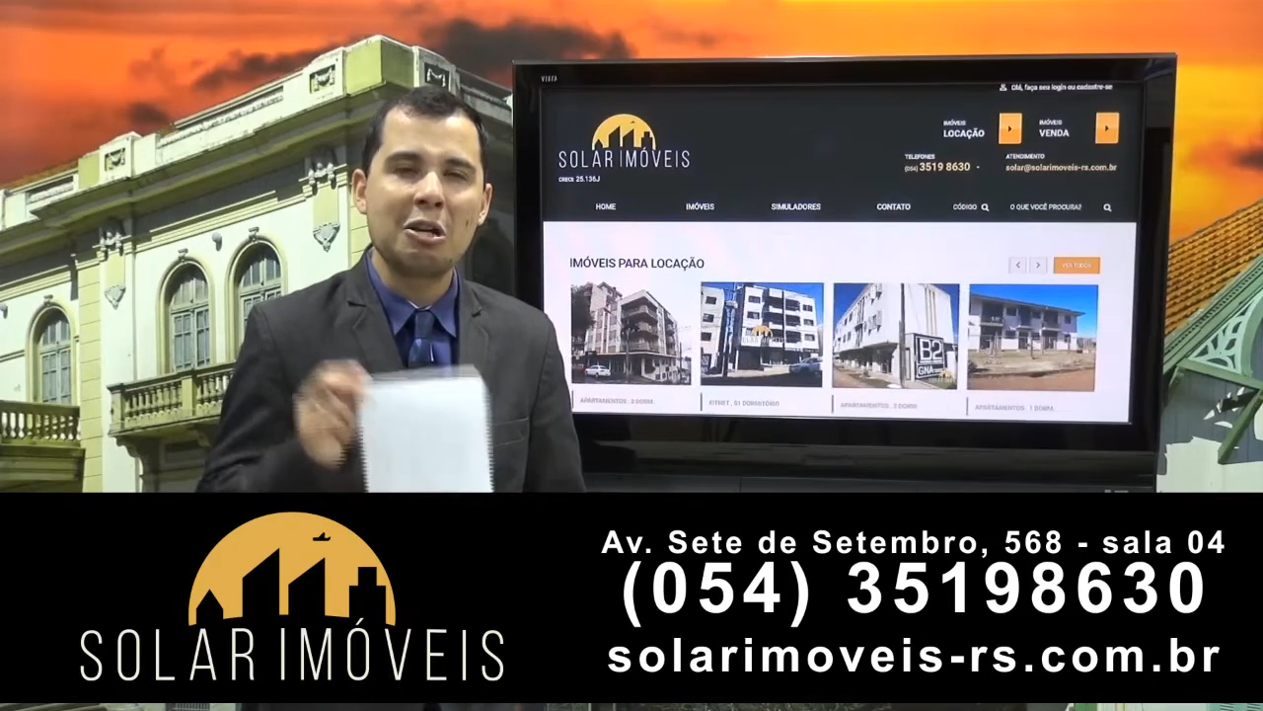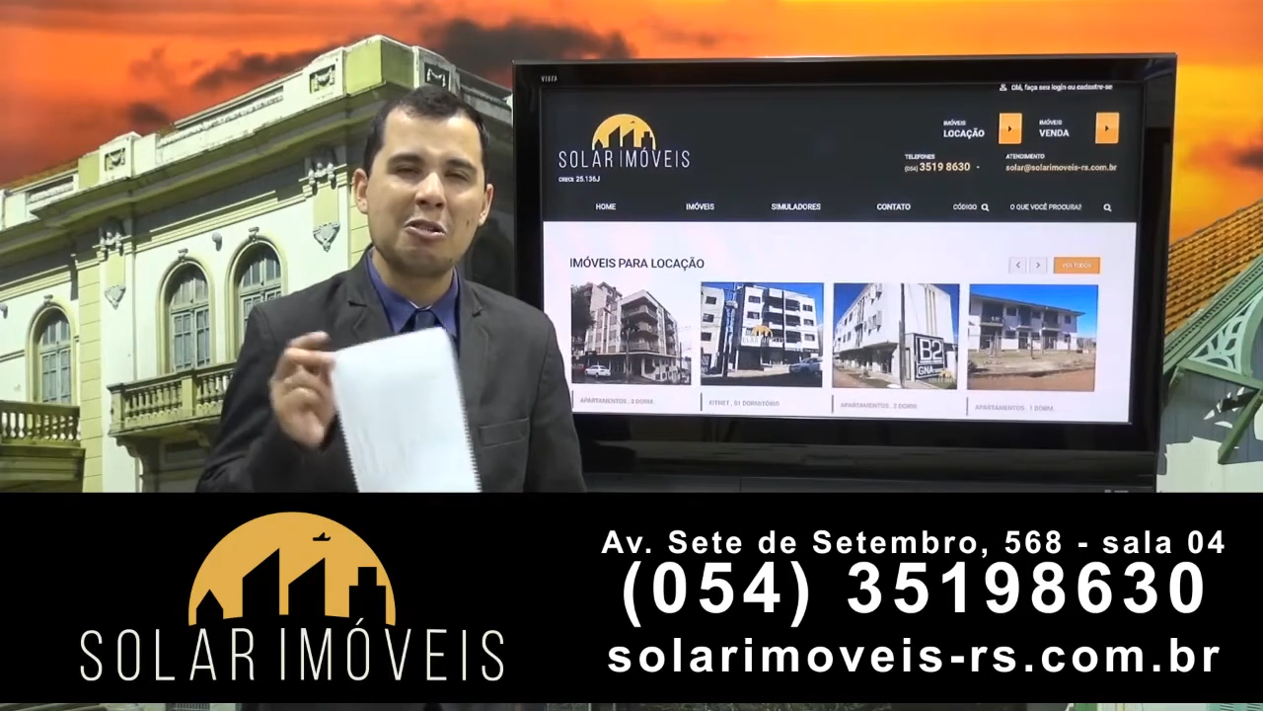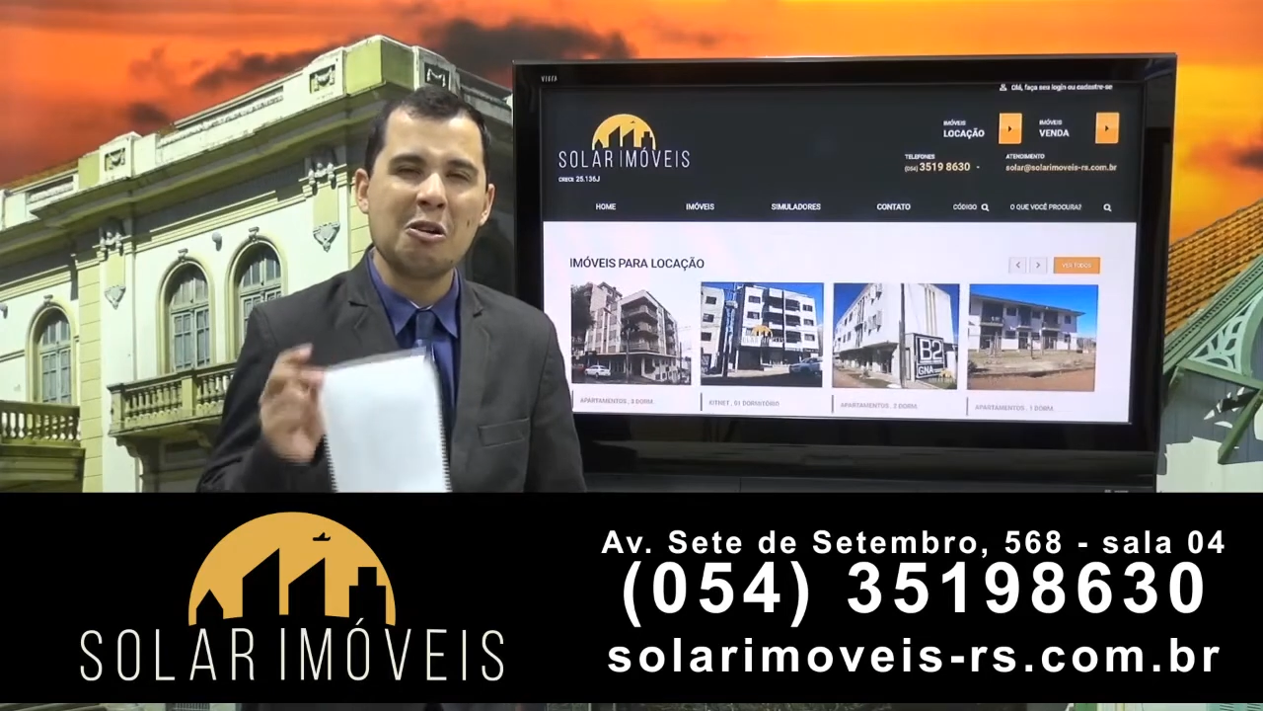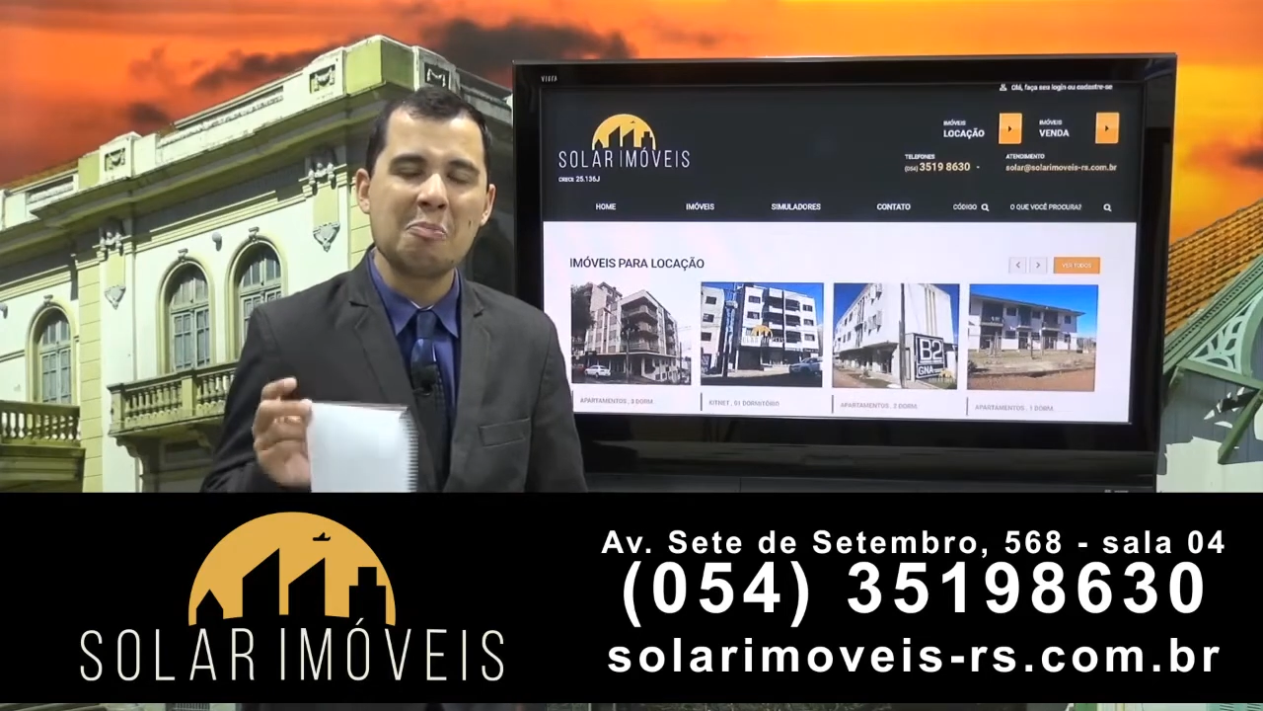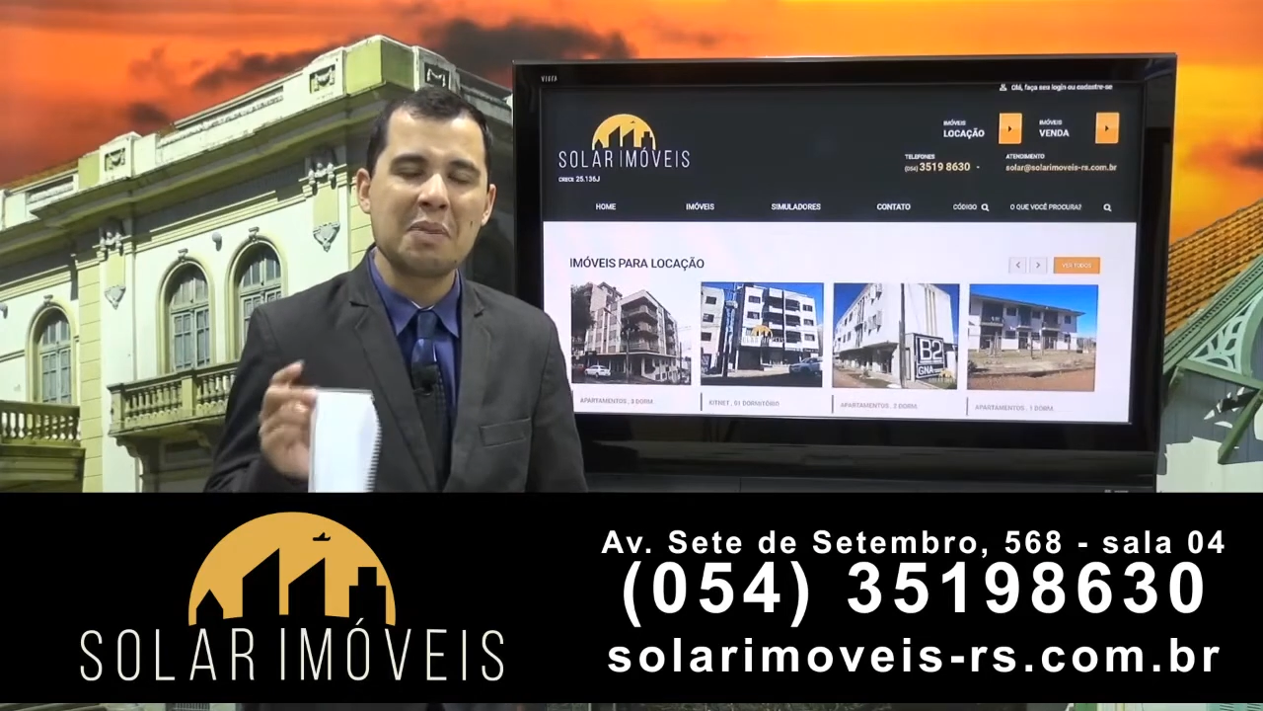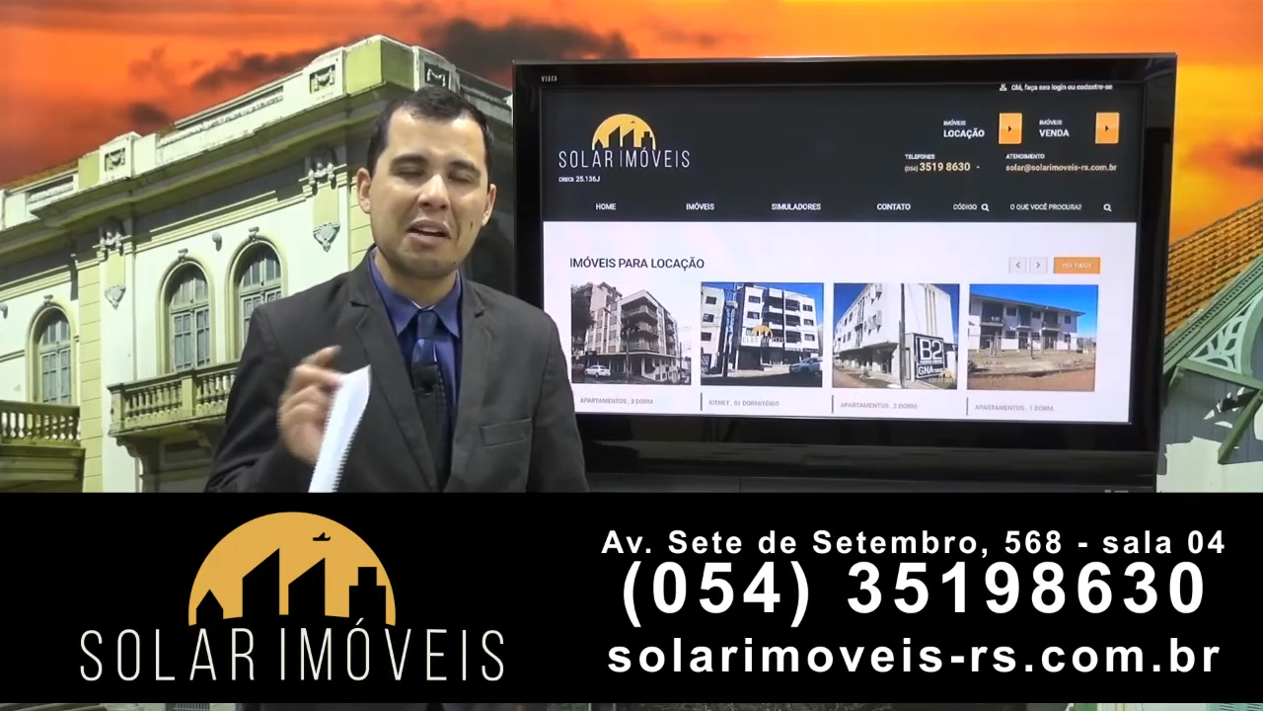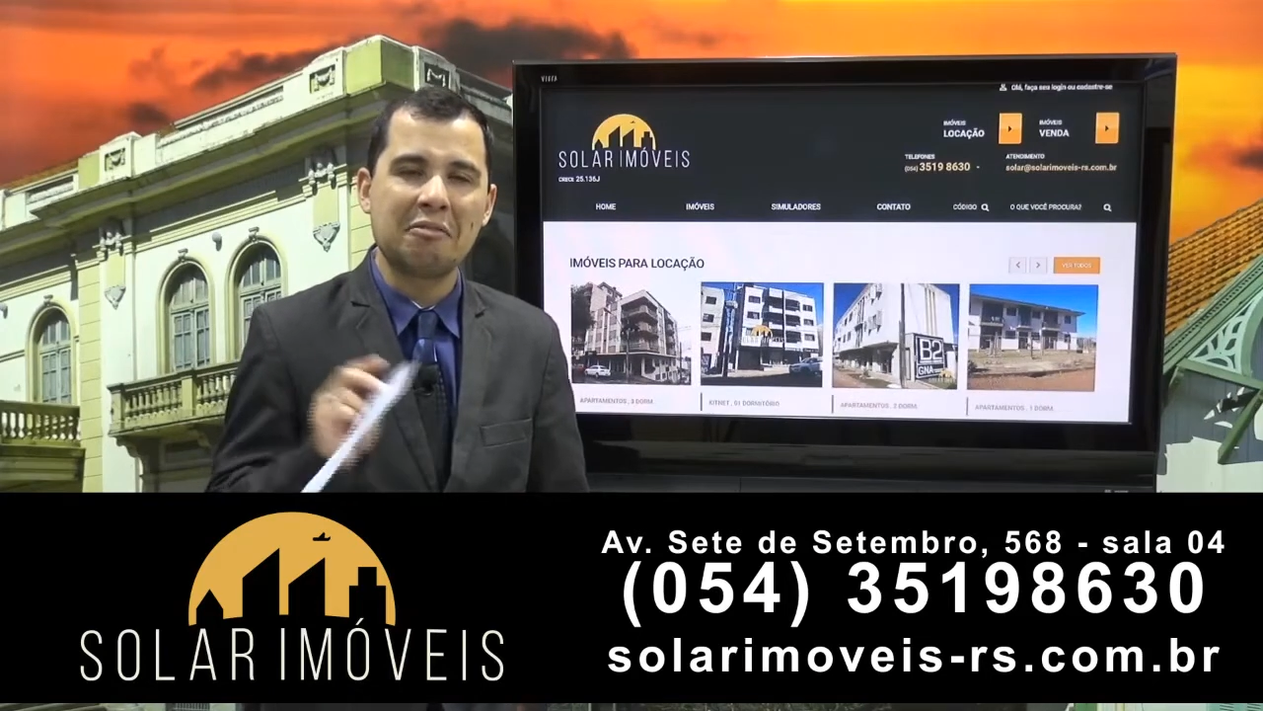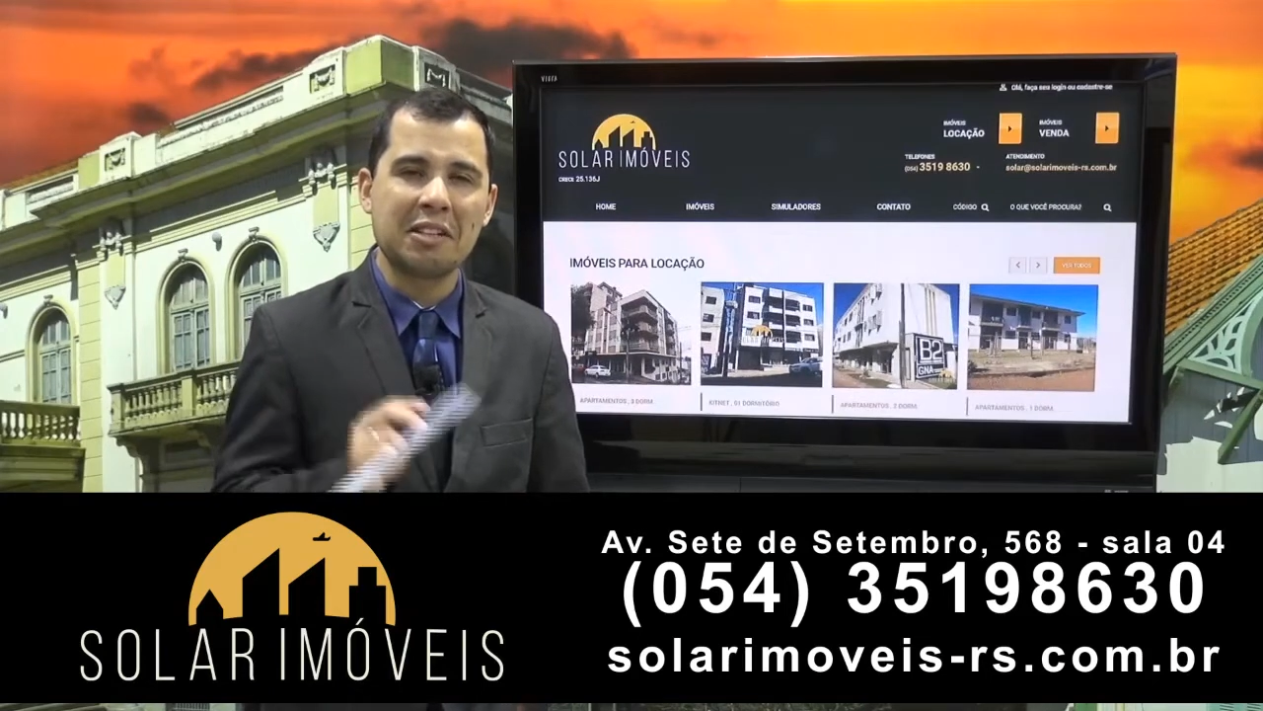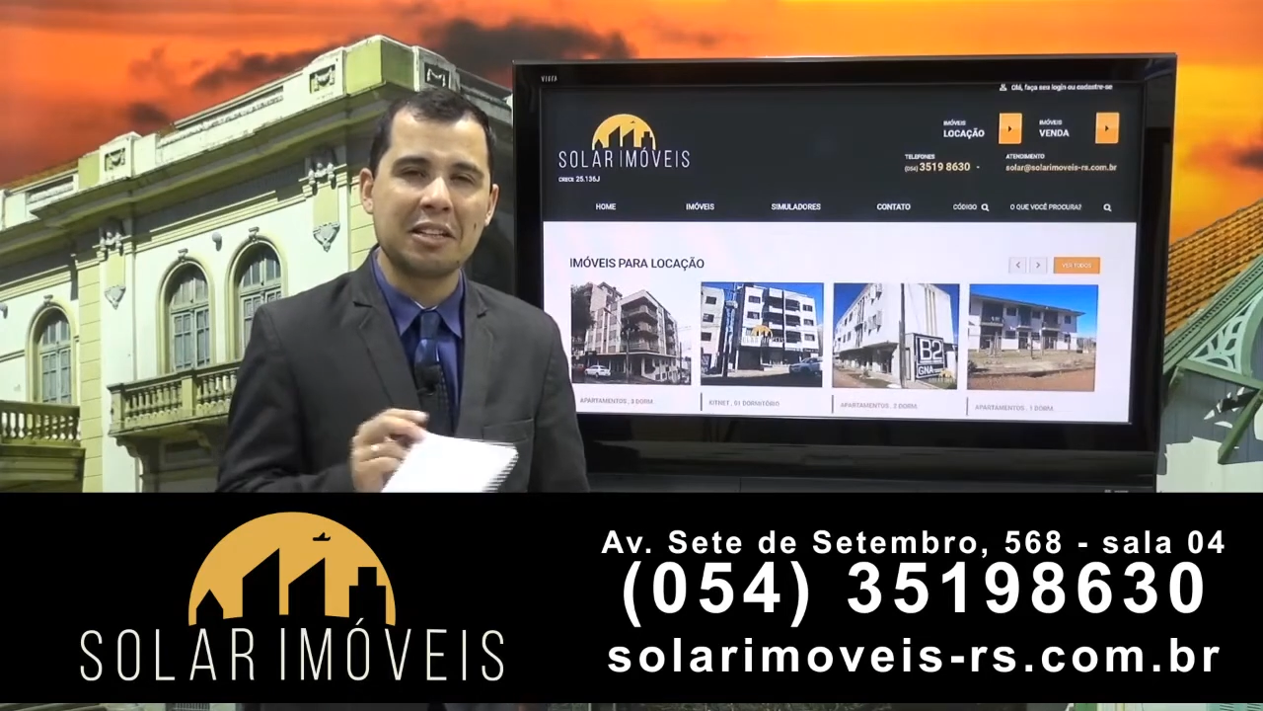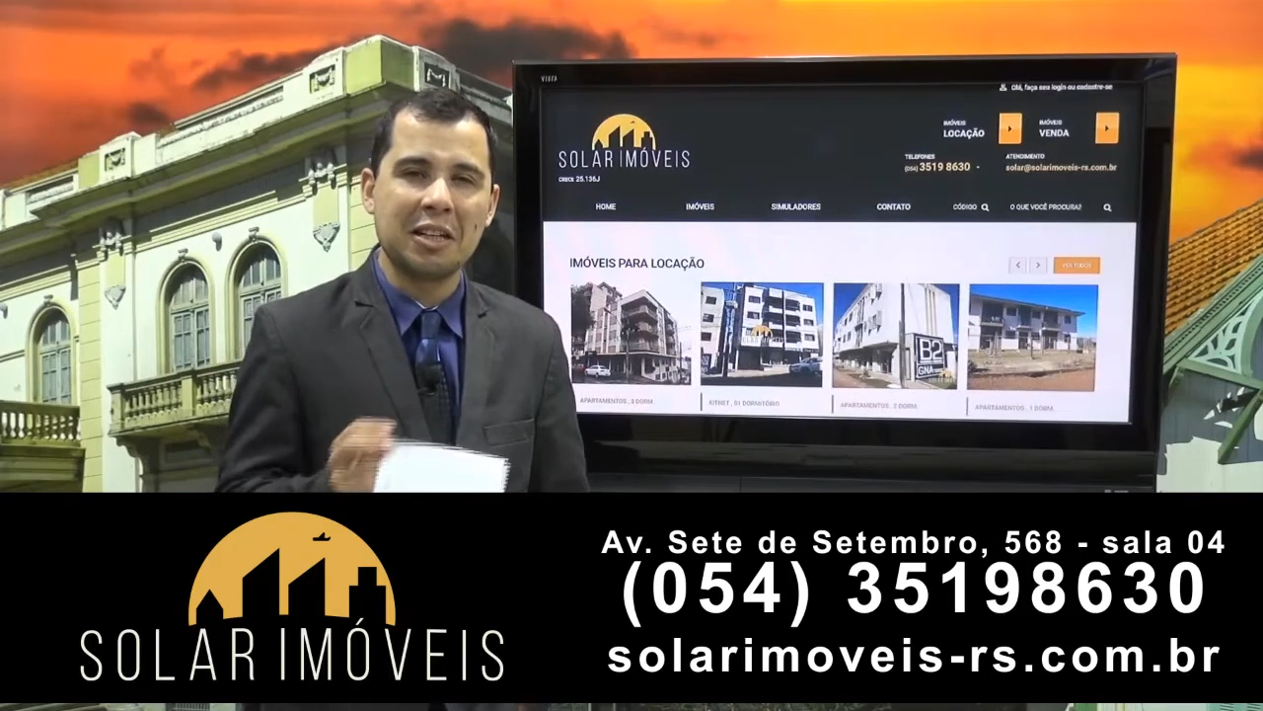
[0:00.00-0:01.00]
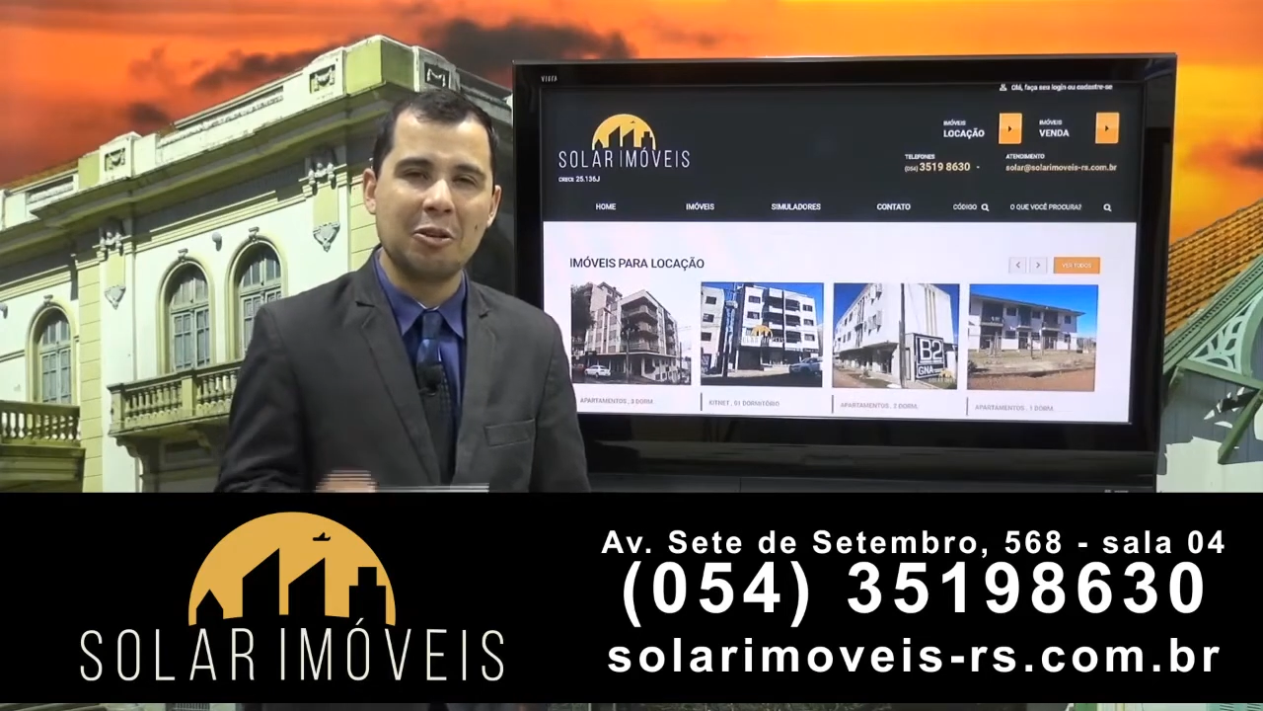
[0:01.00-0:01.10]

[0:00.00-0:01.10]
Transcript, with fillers: Compra, venda